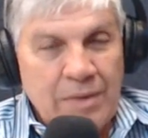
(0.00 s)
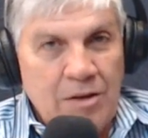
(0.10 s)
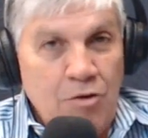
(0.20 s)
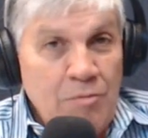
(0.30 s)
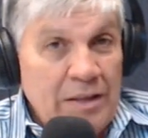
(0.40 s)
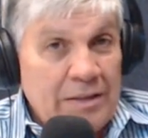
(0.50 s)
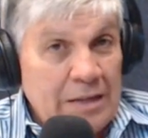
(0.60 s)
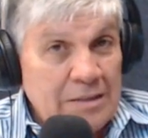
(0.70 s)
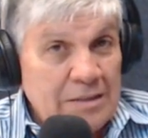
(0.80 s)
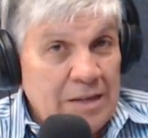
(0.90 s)
Los
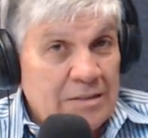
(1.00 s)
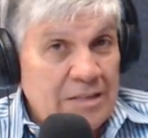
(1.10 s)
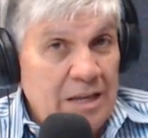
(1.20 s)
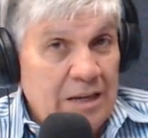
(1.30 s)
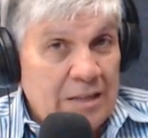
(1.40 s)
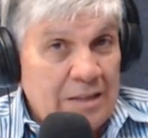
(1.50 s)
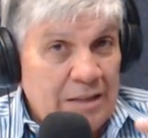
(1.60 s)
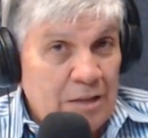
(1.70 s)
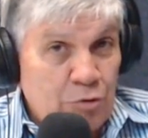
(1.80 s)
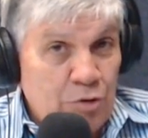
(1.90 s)
militares si se deciden que están
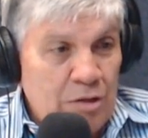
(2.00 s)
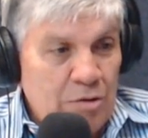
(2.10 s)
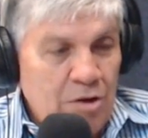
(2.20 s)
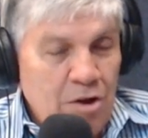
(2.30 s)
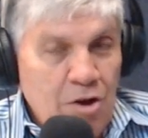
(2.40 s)
destruidos,